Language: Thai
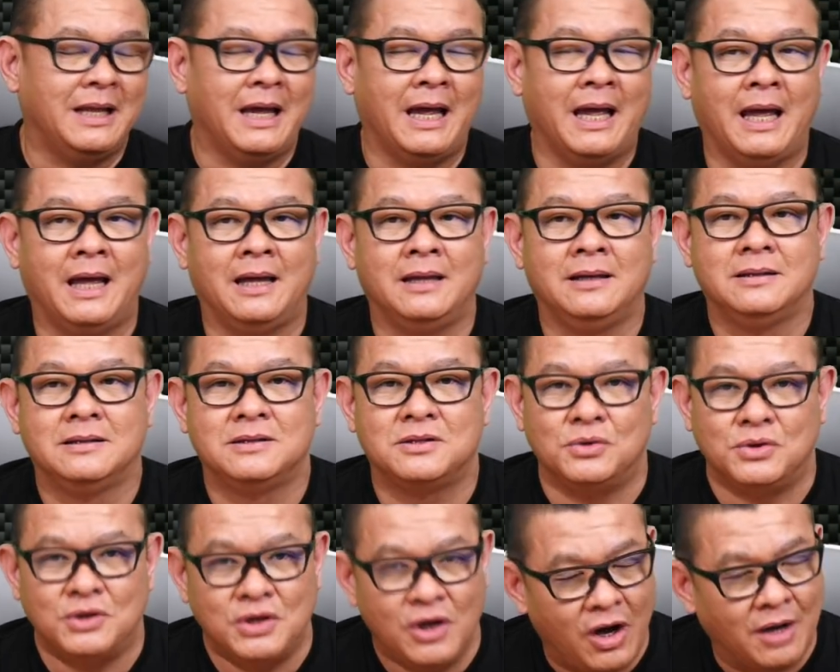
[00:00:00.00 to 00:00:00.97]
นะฮะ
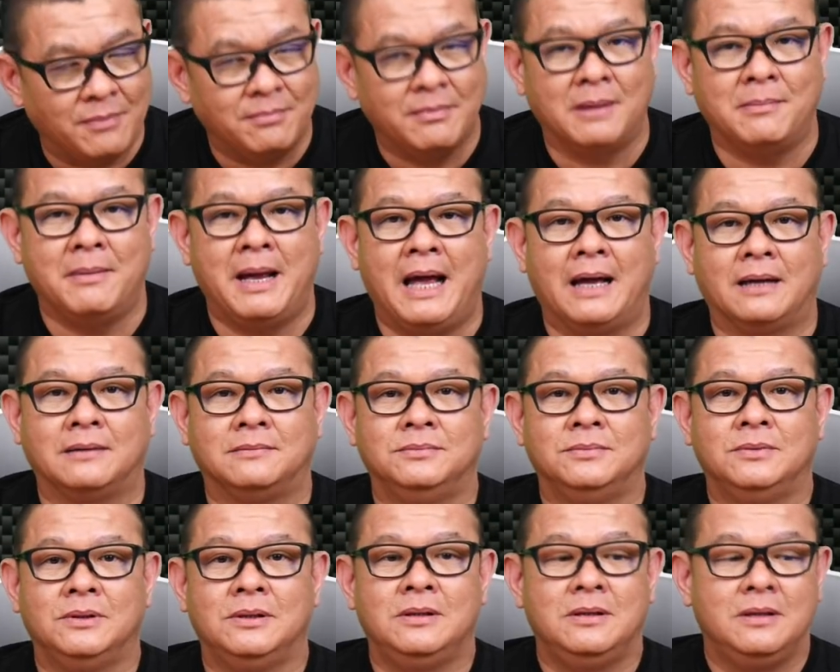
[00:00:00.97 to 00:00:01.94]
สุดยอดมา
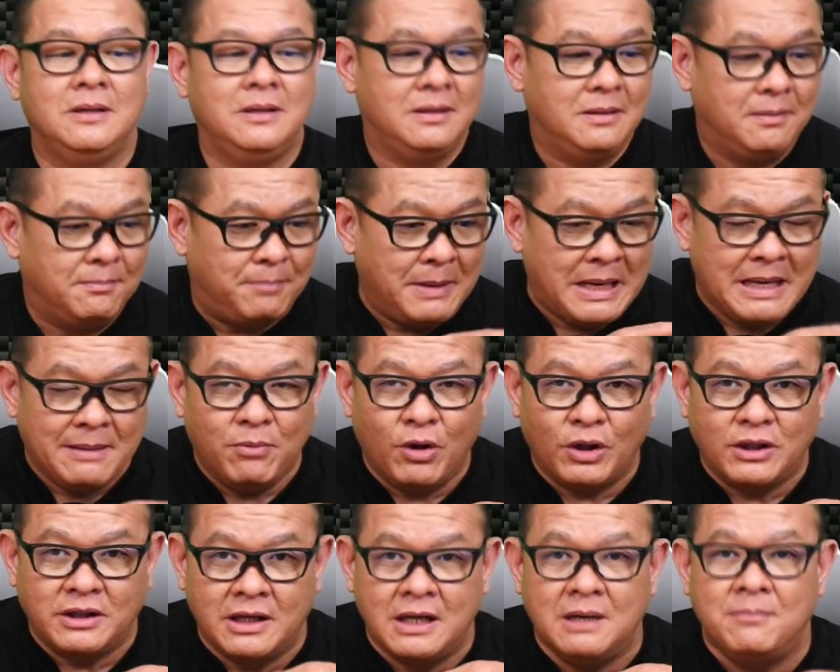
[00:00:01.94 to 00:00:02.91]
กๆปิงพ
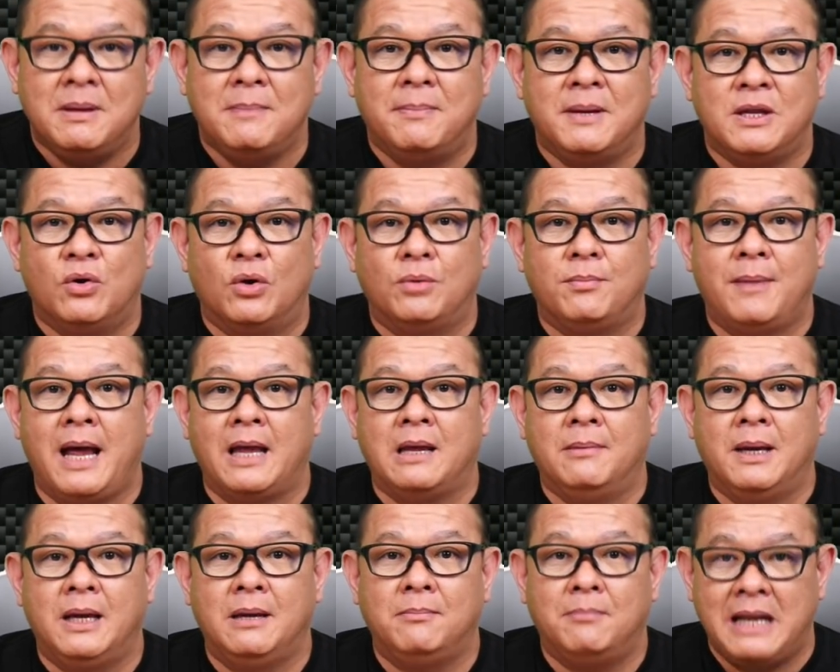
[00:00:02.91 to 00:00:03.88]
อตเตอร์มีประโยชน์มาก
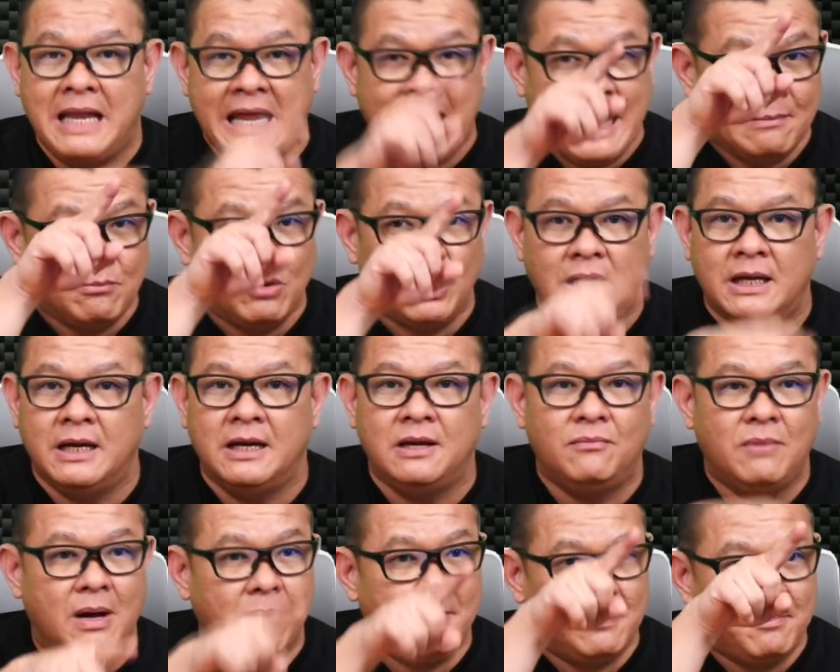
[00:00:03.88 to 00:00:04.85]
เห็นไหม มันเห็นหมดเลย
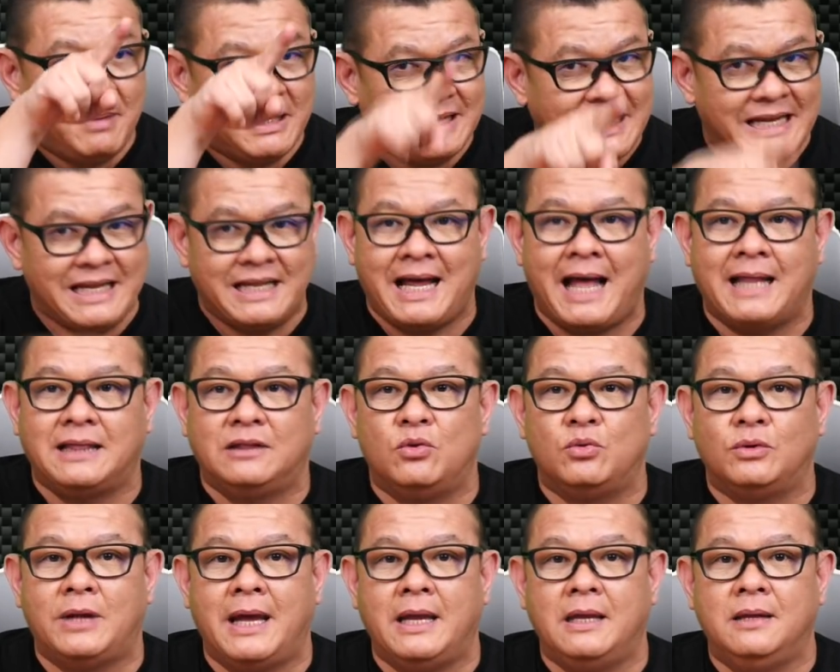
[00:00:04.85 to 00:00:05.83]
ว่ามันไปติดขัดต
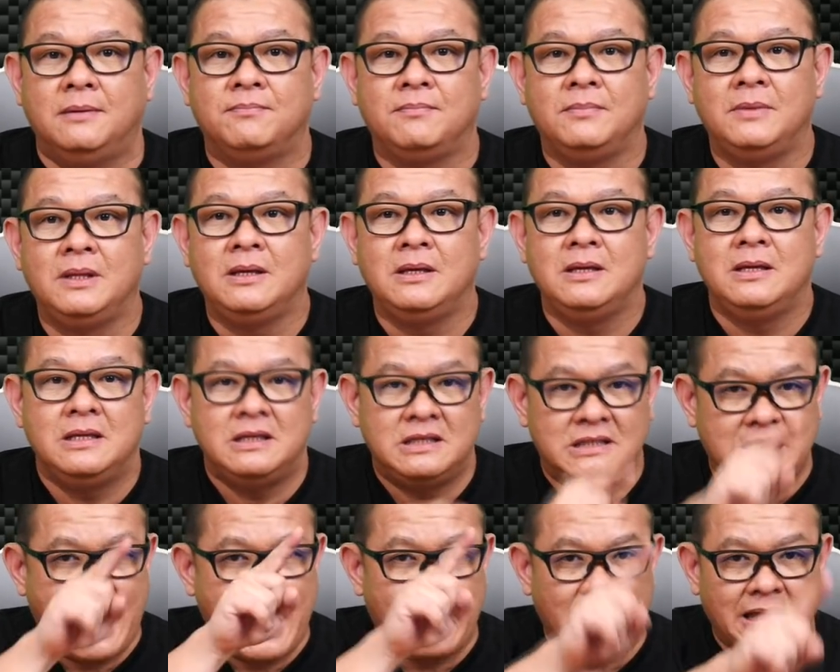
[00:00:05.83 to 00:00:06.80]
รงไหน
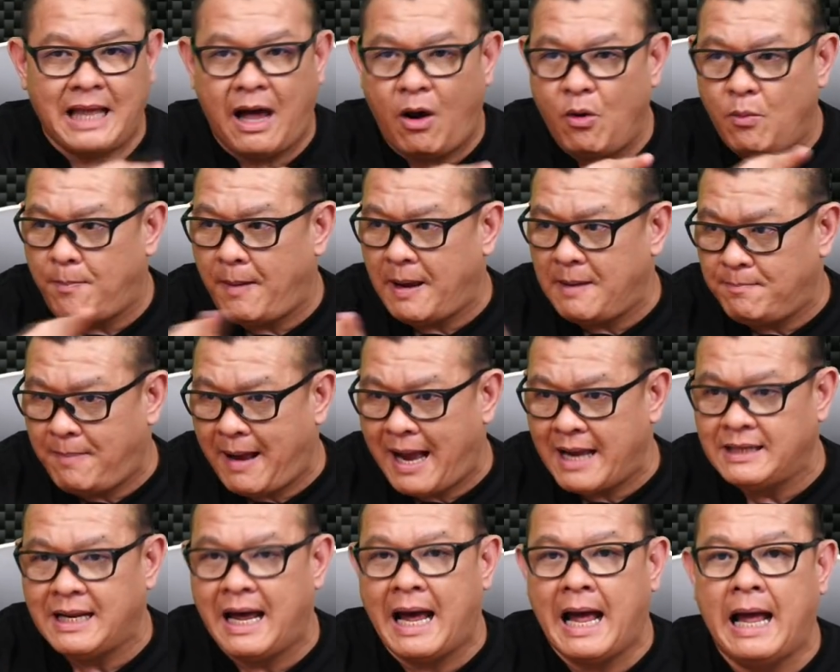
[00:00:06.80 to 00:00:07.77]
จากเราไปปลา
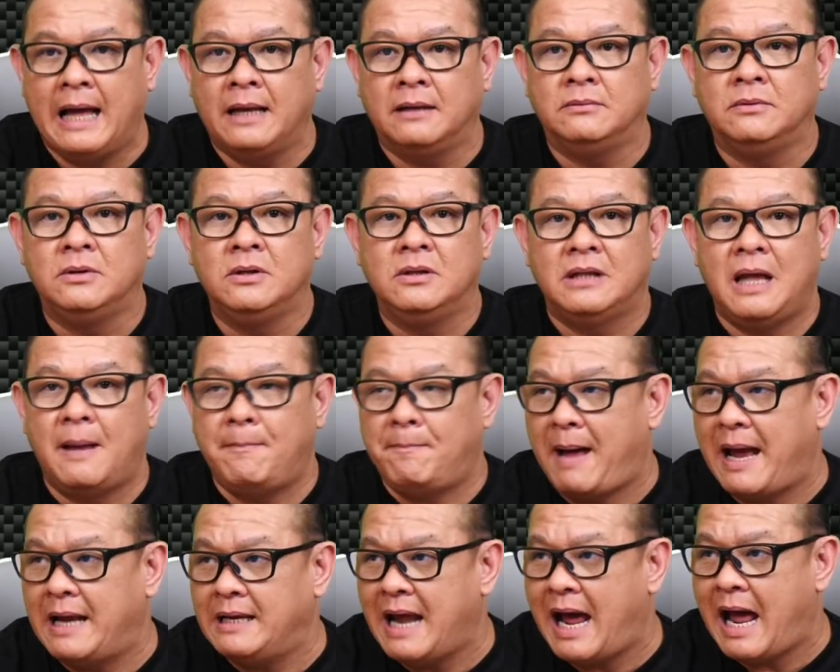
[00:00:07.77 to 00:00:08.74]
ยทาง ถ้า
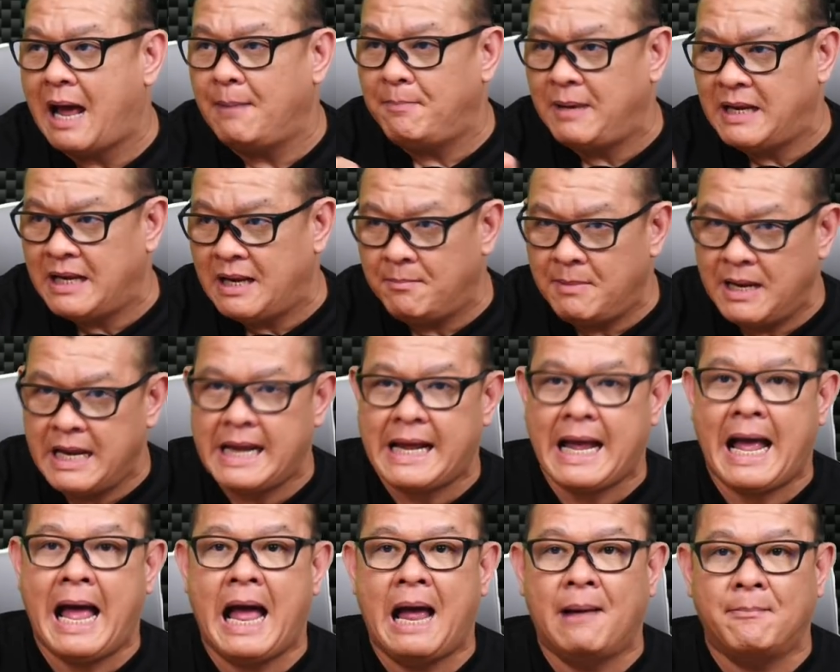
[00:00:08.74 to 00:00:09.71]
ปลายทางเป็นอเมริ
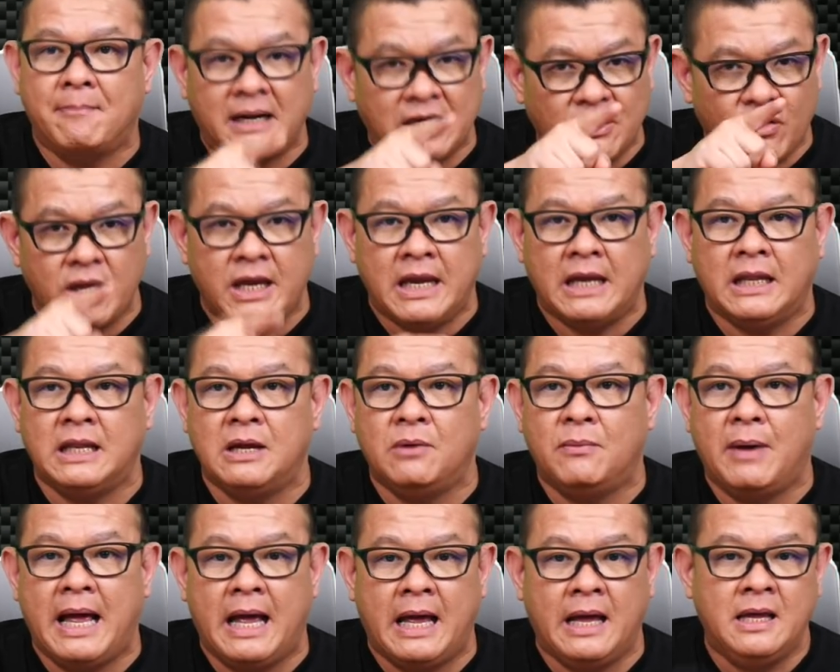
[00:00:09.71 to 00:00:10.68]
กามันก็เห็นเลย
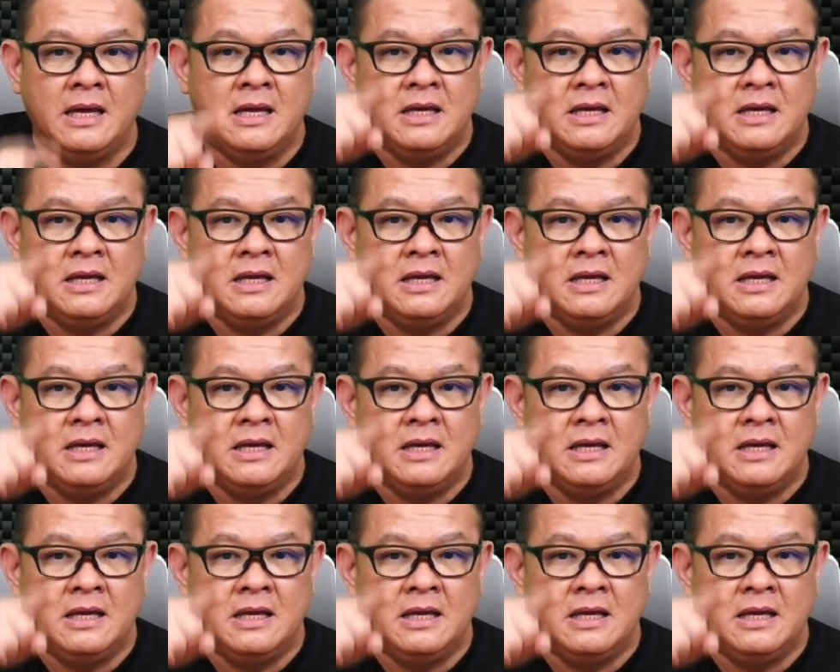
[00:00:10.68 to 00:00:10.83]
ว่า